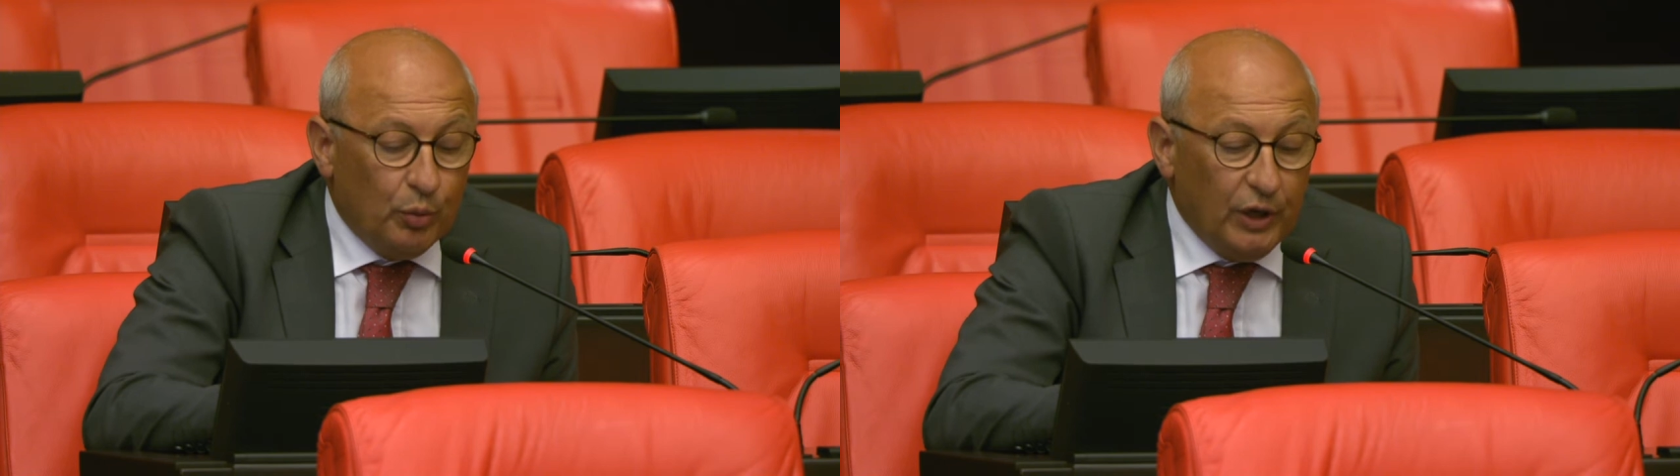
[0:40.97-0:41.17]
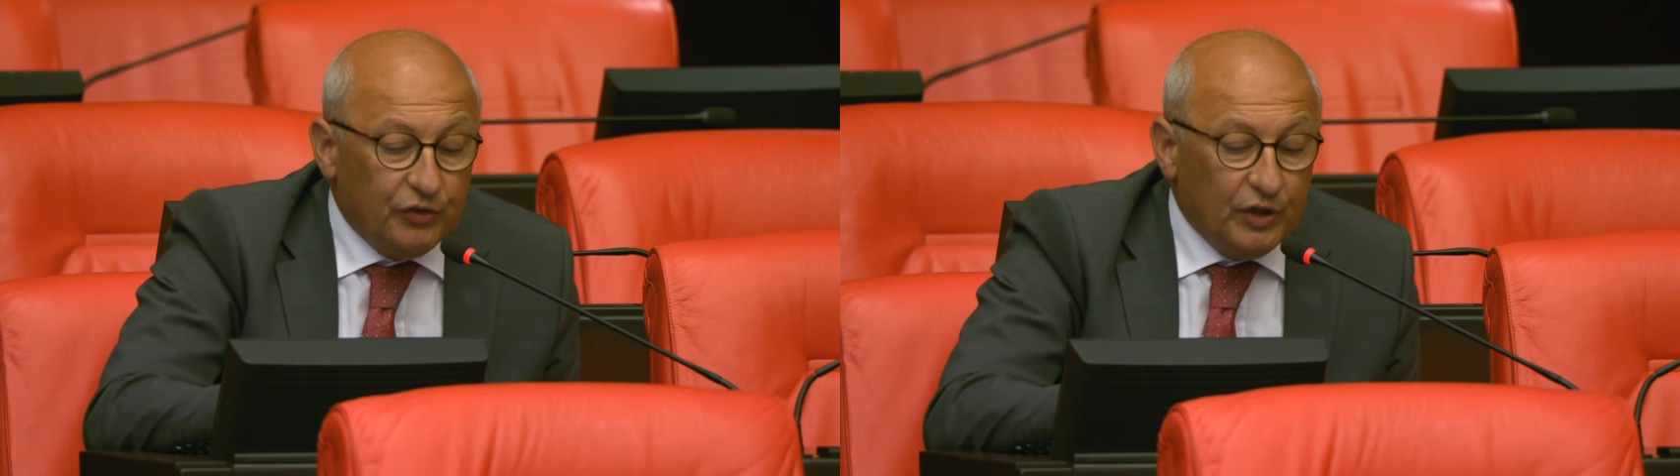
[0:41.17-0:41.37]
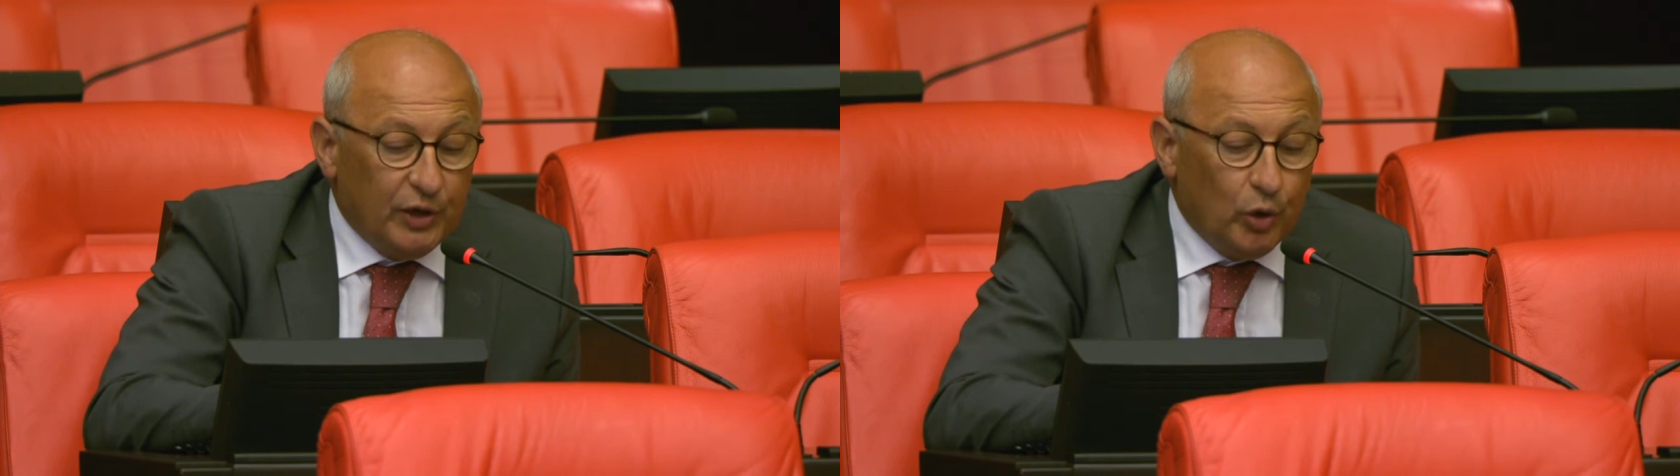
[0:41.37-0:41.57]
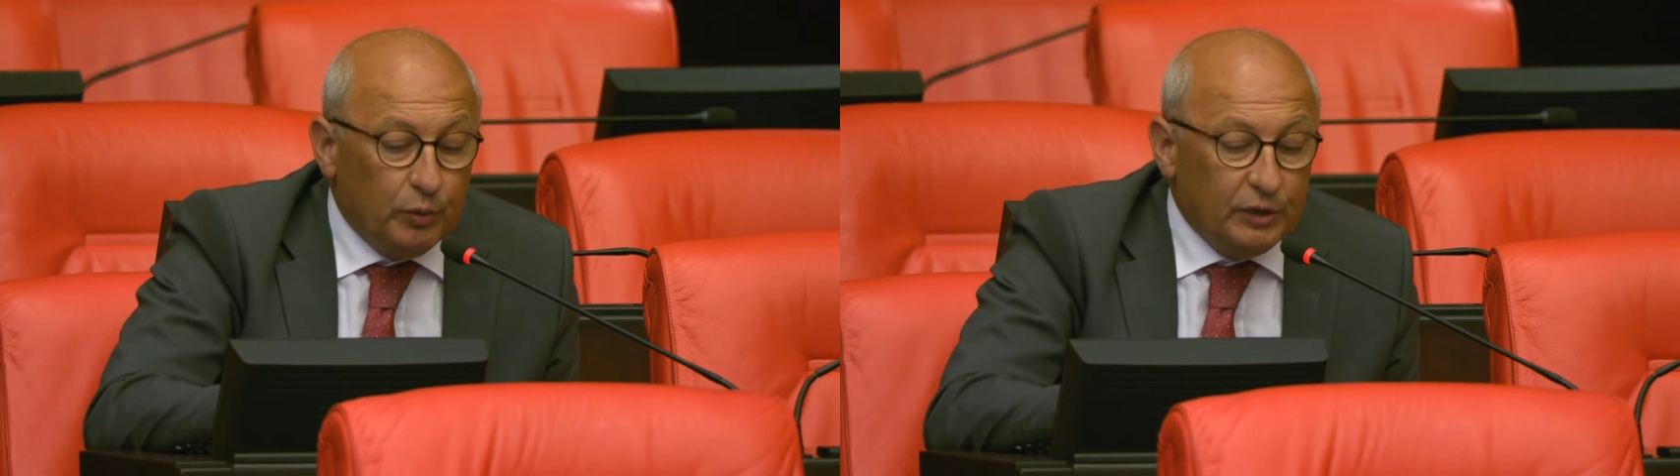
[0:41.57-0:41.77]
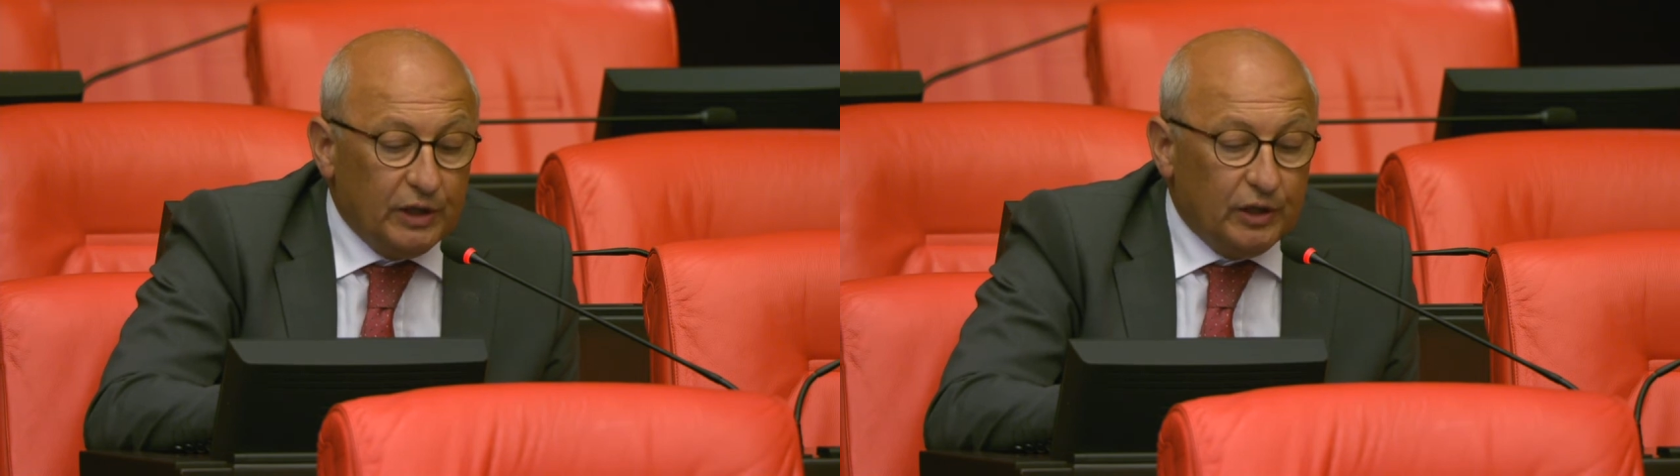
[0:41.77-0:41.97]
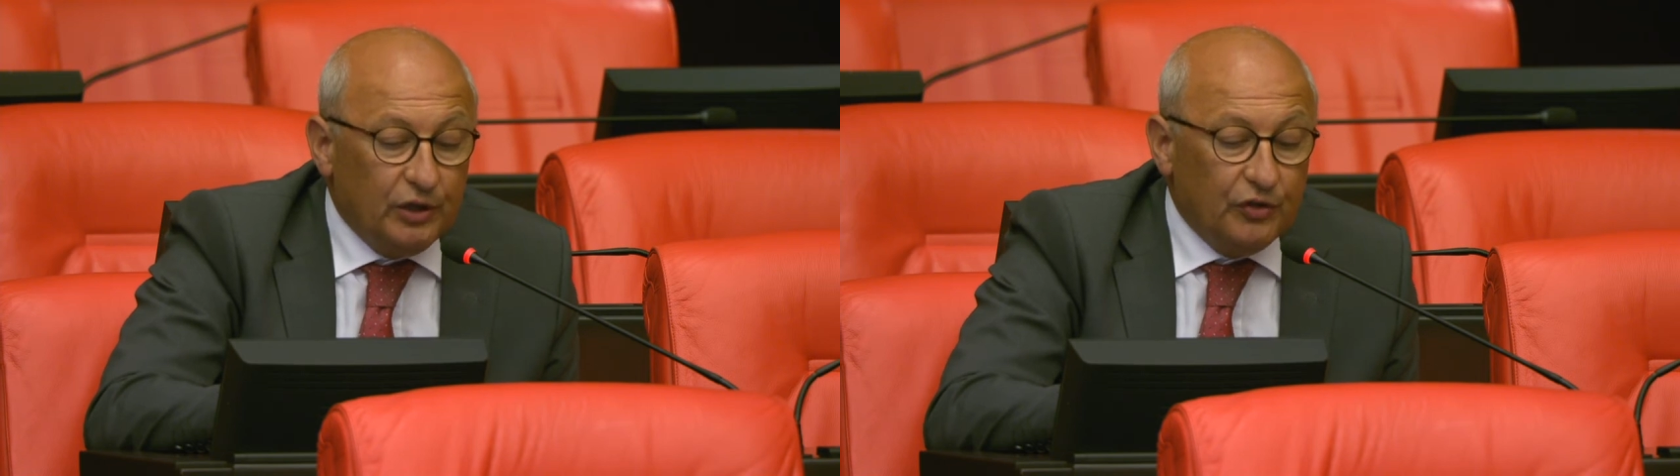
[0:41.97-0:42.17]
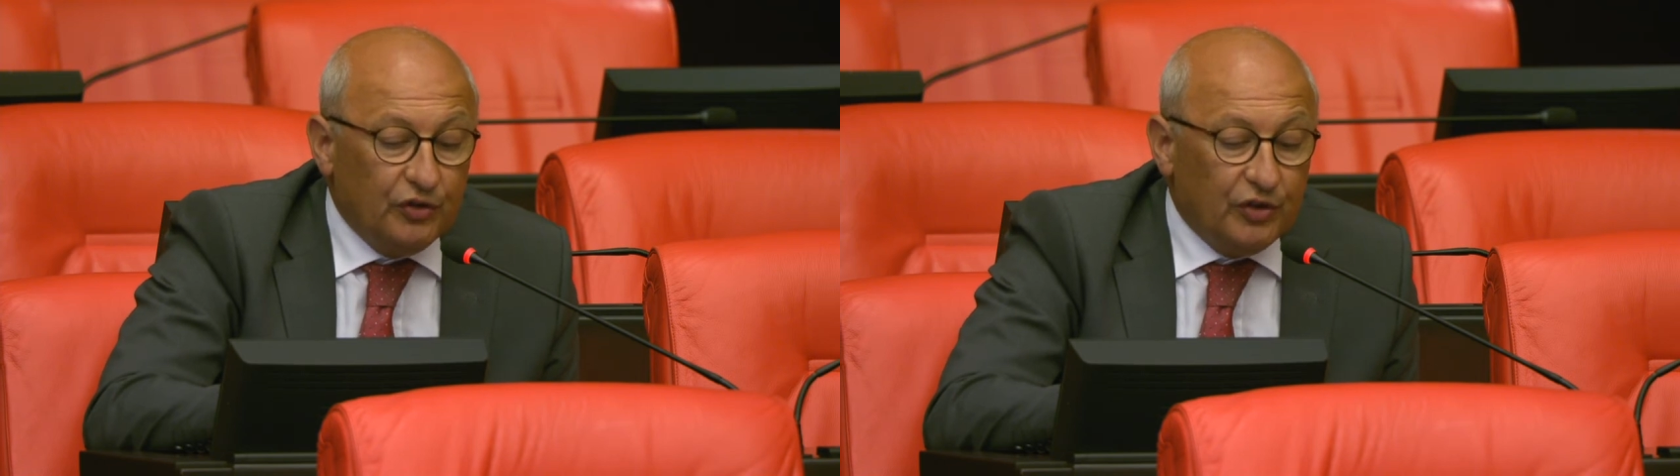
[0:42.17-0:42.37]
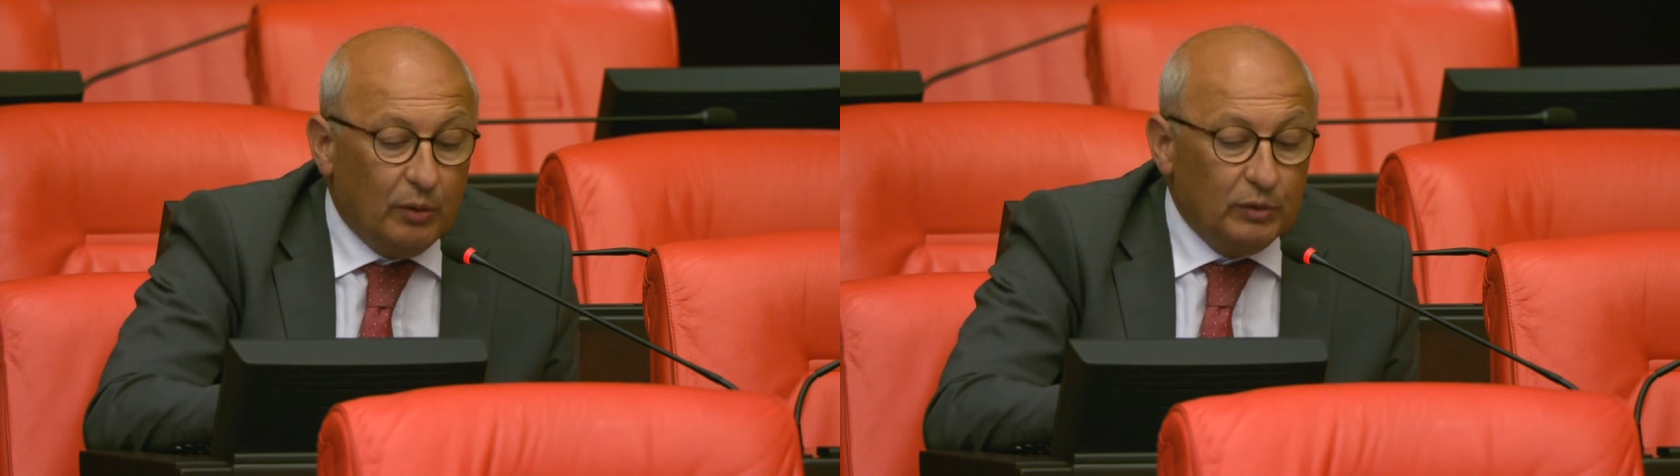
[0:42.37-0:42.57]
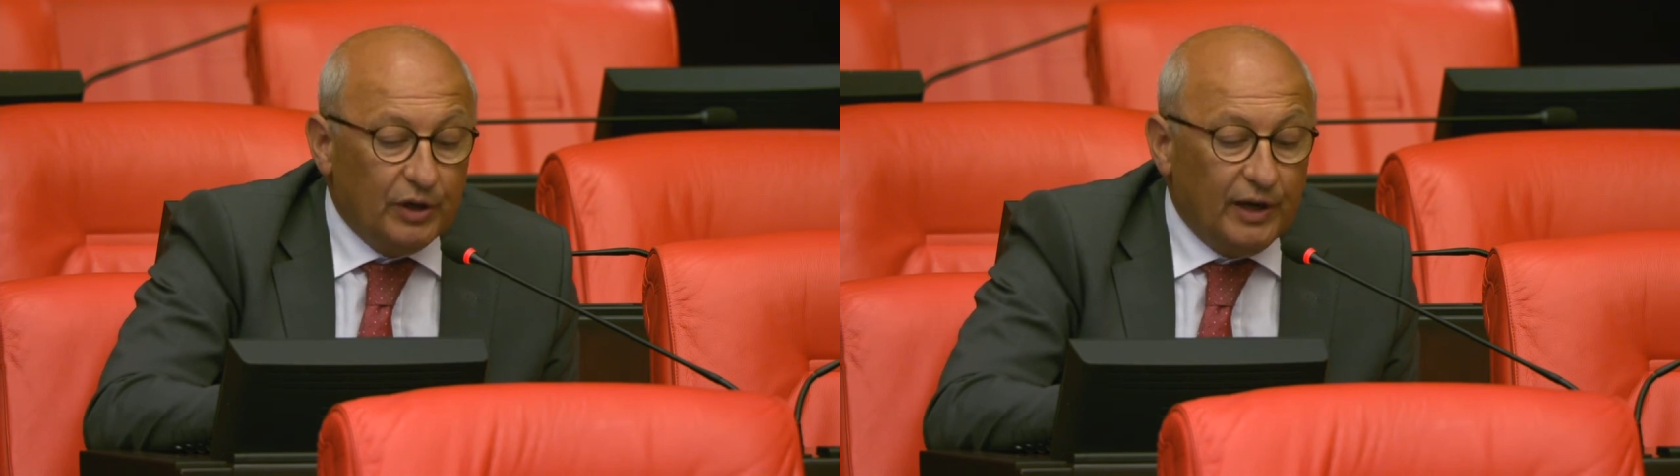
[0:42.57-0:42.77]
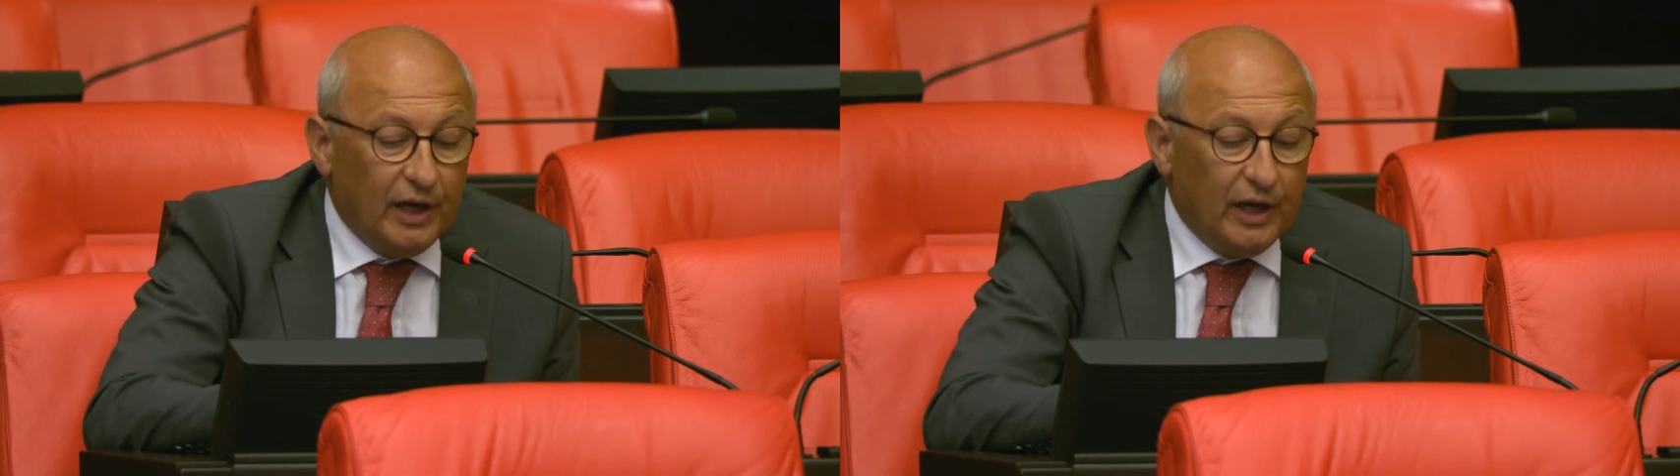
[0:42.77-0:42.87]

Bu yasa ekonomide krizi, zamları,